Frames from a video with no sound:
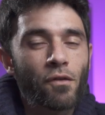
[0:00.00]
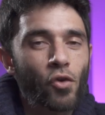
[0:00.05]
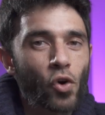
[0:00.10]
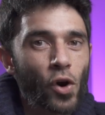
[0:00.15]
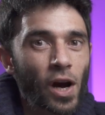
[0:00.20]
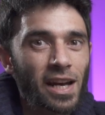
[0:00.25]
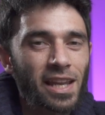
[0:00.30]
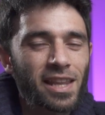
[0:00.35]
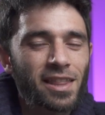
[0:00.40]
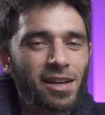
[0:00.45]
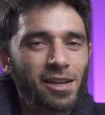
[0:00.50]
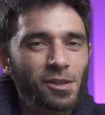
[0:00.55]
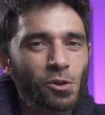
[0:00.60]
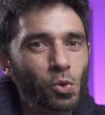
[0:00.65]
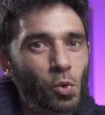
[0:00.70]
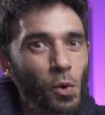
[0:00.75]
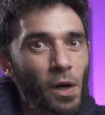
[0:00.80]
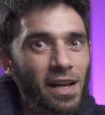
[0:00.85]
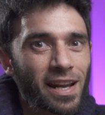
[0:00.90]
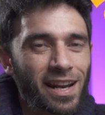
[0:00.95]
focaliza
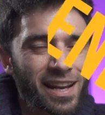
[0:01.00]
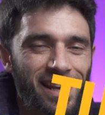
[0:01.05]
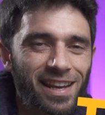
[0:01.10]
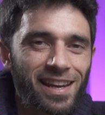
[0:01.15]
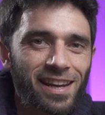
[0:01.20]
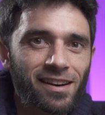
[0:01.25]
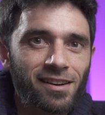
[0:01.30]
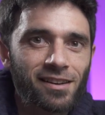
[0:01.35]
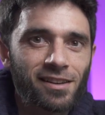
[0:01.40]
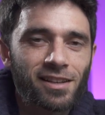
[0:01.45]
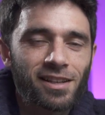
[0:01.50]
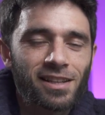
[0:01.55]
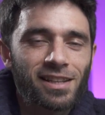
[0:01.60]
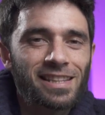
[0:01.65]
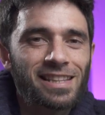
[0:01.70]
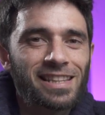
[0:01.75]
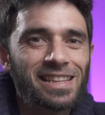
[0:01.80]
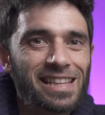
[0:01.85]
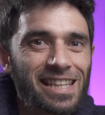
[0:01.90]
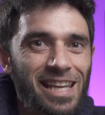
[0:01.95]
tu energía,
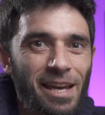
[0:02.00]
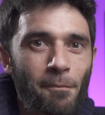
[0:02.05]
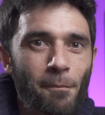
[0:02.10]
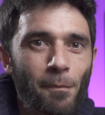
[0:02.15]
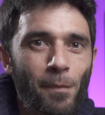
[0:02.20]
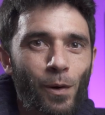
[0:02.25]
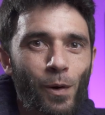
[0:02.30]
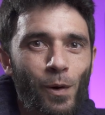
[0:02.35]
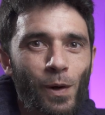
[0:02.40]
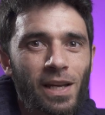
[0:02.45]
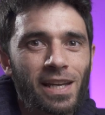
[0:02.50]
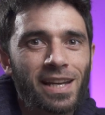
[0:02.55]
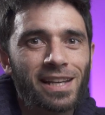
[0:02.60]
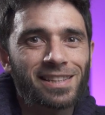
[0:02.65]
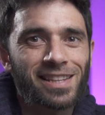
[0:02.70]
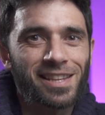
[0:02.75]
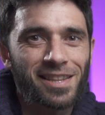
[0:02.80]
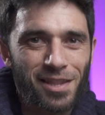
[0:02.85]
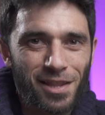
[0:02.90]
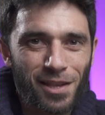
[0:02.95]
tiempo y
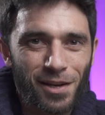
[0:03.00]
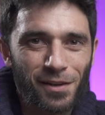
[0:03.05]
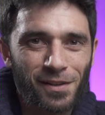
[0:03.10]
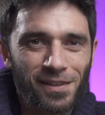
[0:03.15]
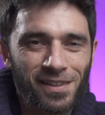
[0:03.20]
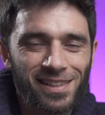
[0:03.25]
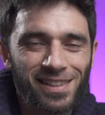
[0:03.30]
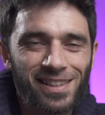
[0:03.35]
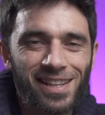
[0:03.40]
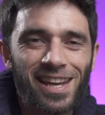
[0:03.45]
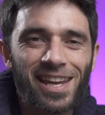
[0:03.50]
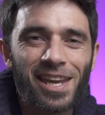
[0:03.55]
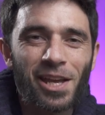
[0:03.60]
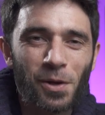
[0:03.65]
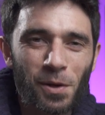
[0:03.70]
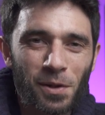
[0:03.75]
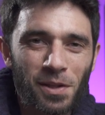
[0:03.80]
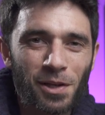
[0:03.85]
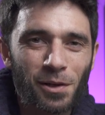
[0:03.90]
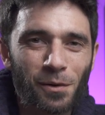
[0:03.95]
atención. ¿Qué
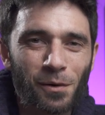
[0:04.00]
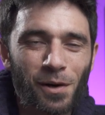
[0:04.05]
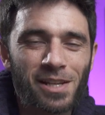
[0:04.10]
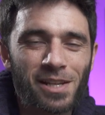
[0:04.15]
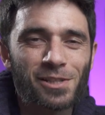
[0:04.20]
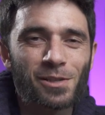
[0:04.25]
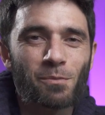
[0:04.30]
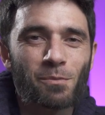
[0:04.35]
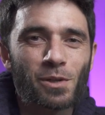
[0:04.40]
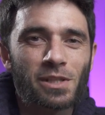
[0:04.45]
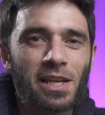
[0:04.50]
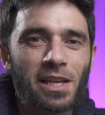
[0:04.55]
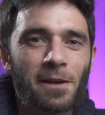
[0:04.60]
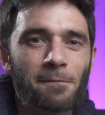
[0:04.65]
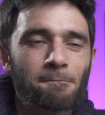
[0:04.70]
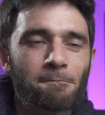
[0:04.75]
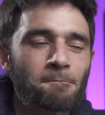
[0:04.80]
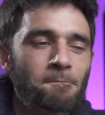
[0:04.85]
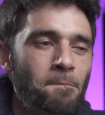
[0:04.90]
quiero decir con esto? Pues que